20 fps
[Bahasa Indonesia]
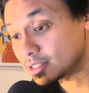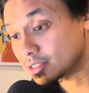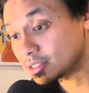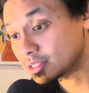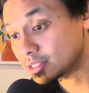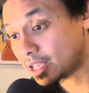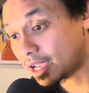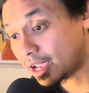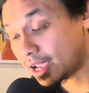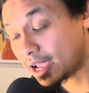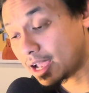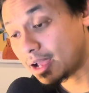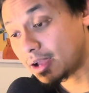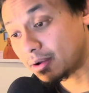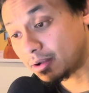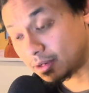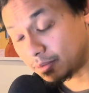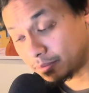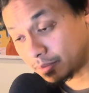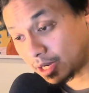
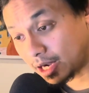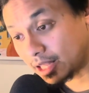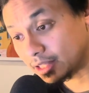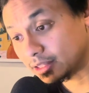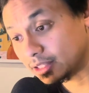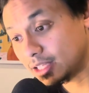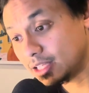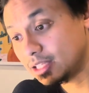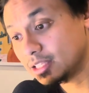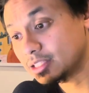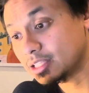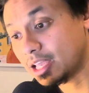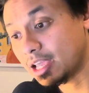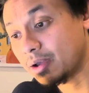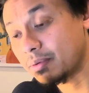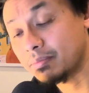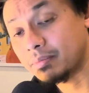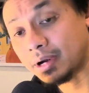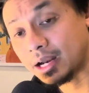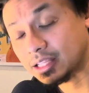saya berlatih,
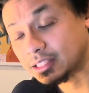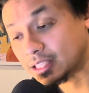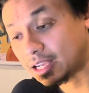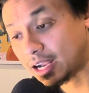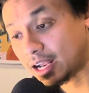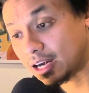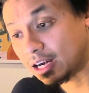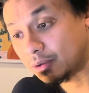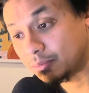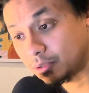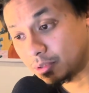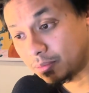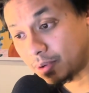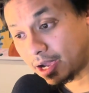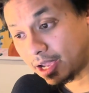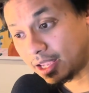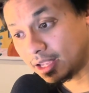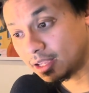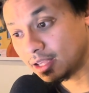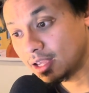saya merasakan lebih
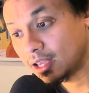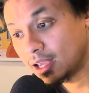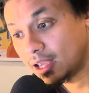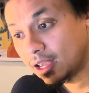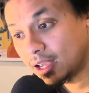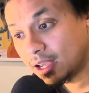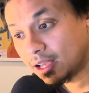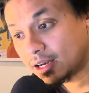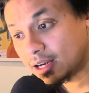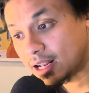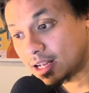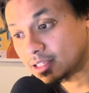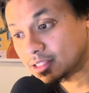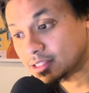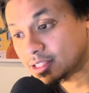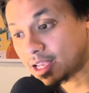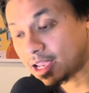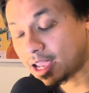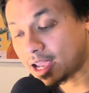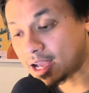baik, dan
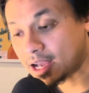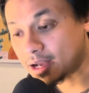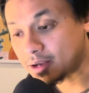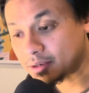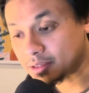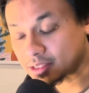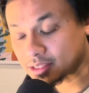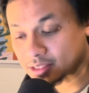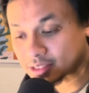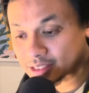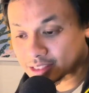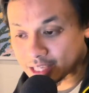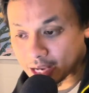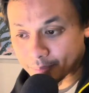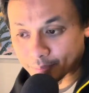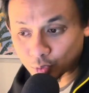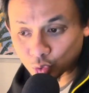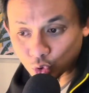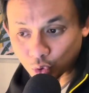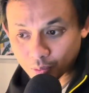saya
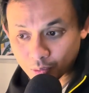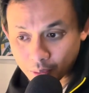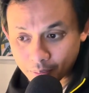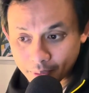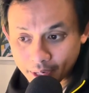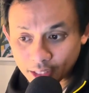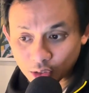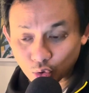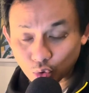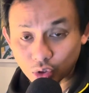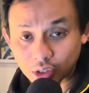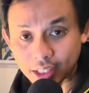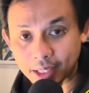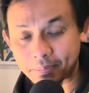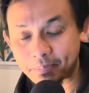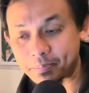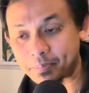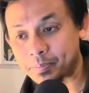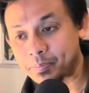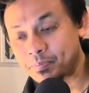siap untuk membantu
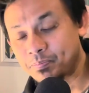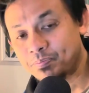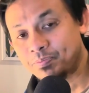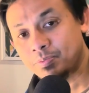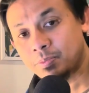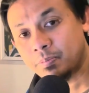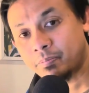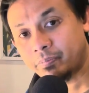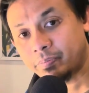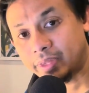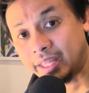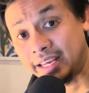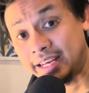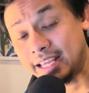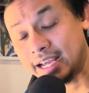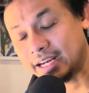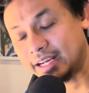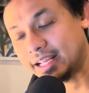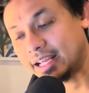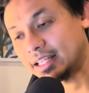tim ini
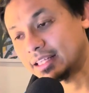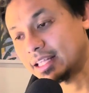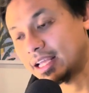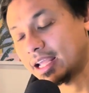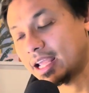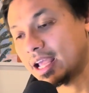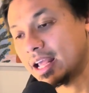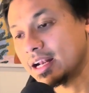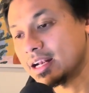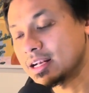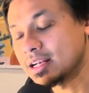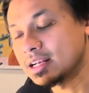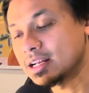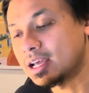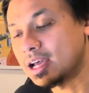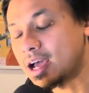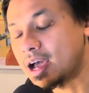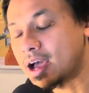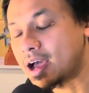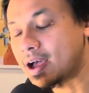yang dikatakan
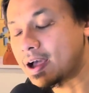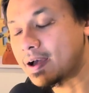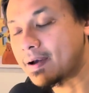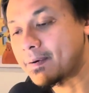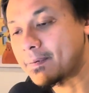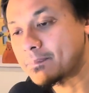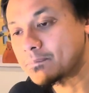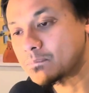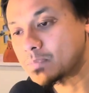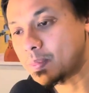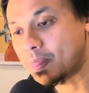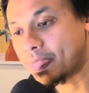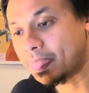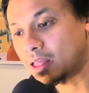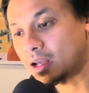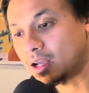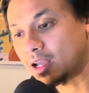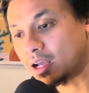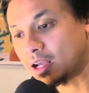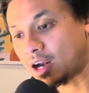um,
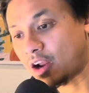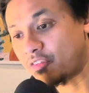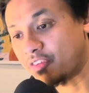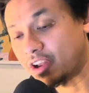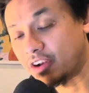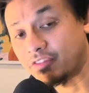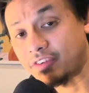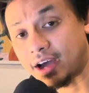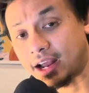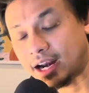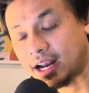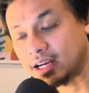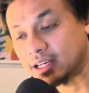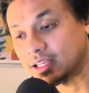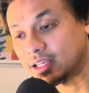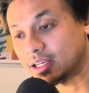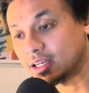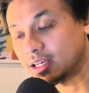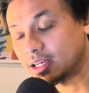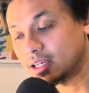Rafael
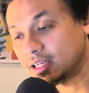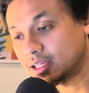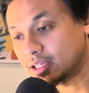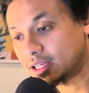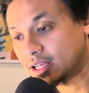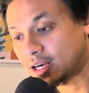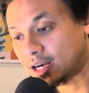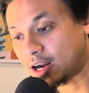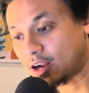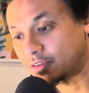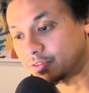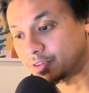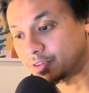Varan ke Ralf